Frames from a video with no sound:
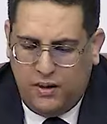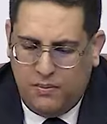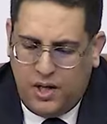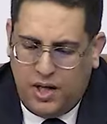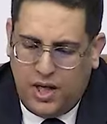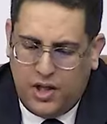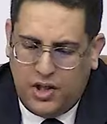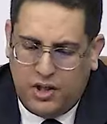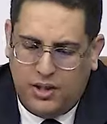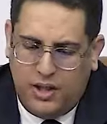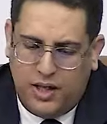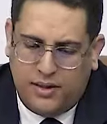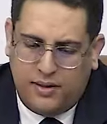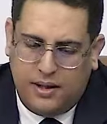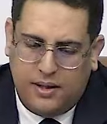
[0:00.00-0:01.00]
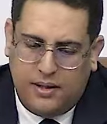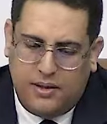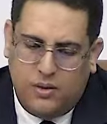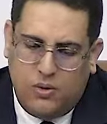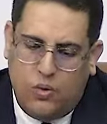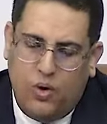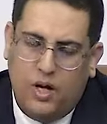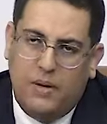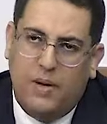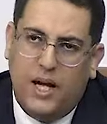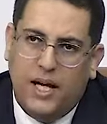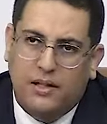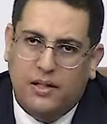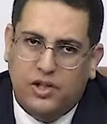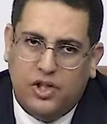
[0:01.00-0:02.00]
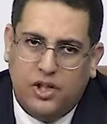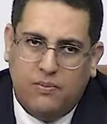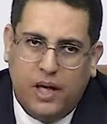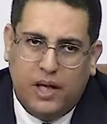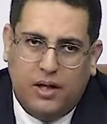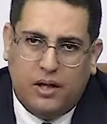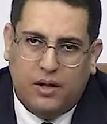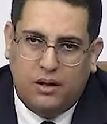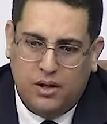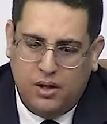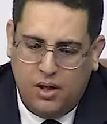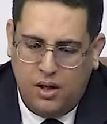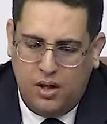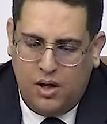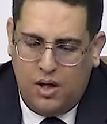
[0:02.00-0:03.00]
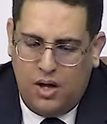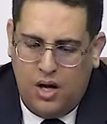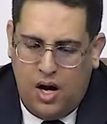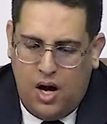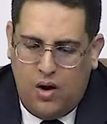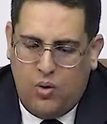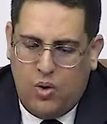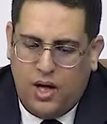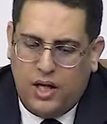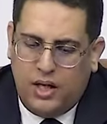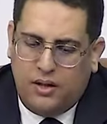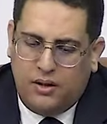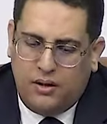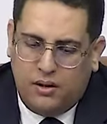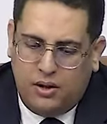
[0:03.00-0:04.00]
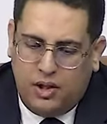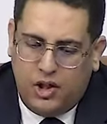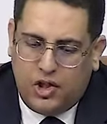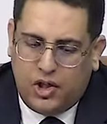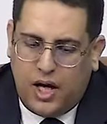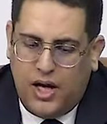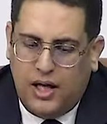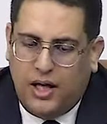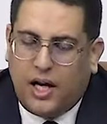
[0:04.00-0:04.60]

مناهج الدراسات والابحاث الاجتماعيه اولا اجراء